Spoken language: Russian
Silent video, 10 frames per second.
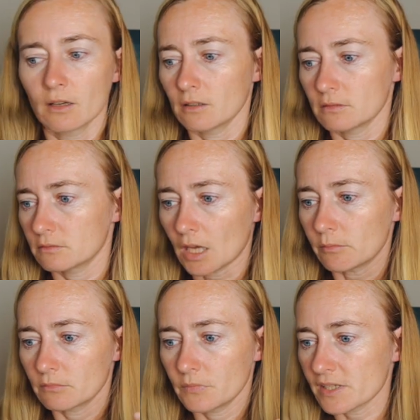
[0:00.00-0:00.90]
э,
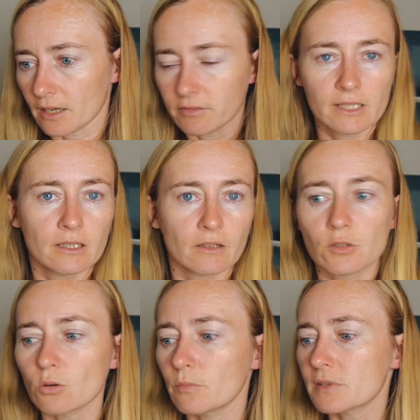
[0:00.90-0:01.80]
там, не знаю, квартира в
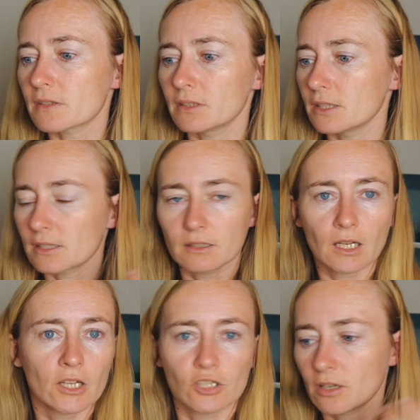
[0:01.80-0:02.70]
собственности,
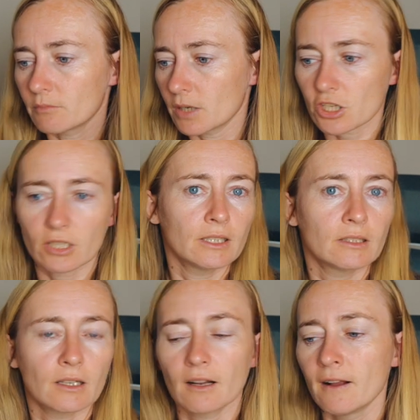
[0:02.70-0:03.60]
дача,
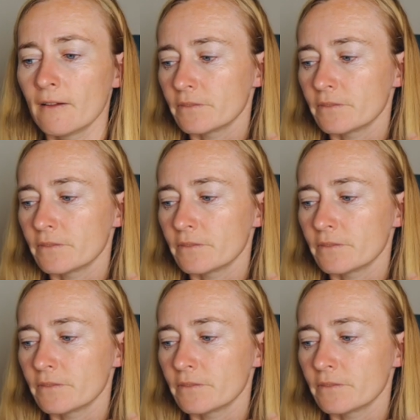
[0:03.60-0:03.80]
машина,